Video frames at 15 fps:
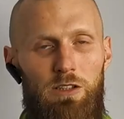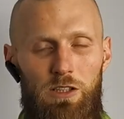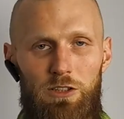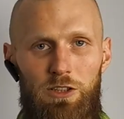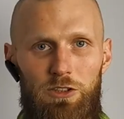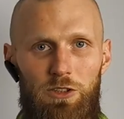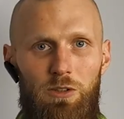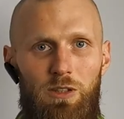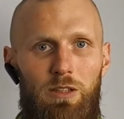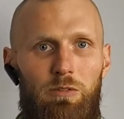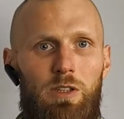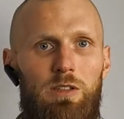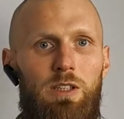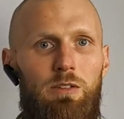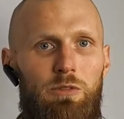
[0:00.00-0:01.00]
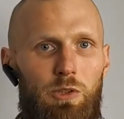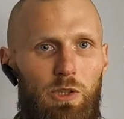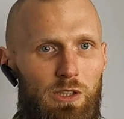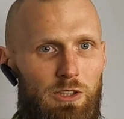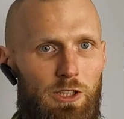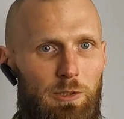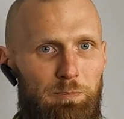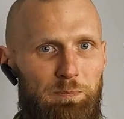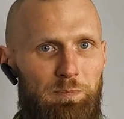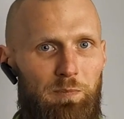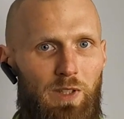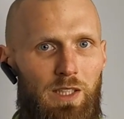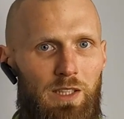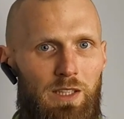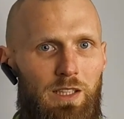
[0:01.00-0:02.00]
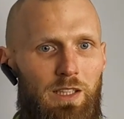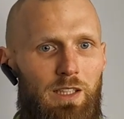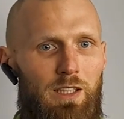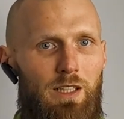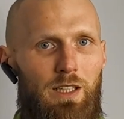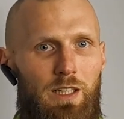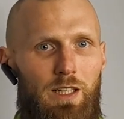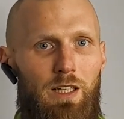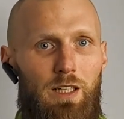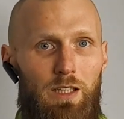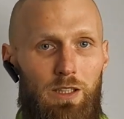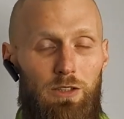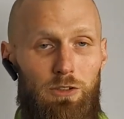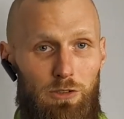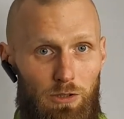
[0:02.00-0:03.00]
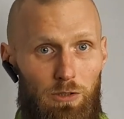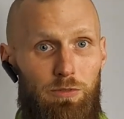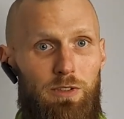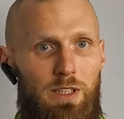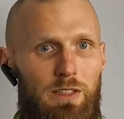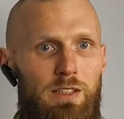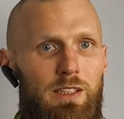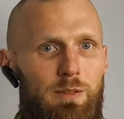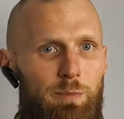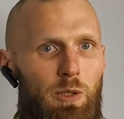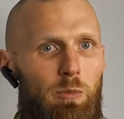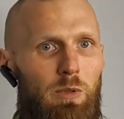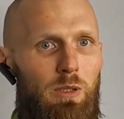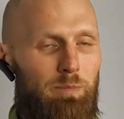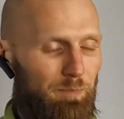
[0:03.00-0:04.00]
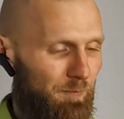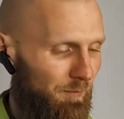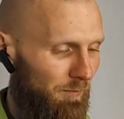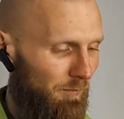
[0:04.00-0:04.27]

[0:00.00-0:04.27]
A jeżeli się ciągle włącza i wyłącza, to wtedy jest problem.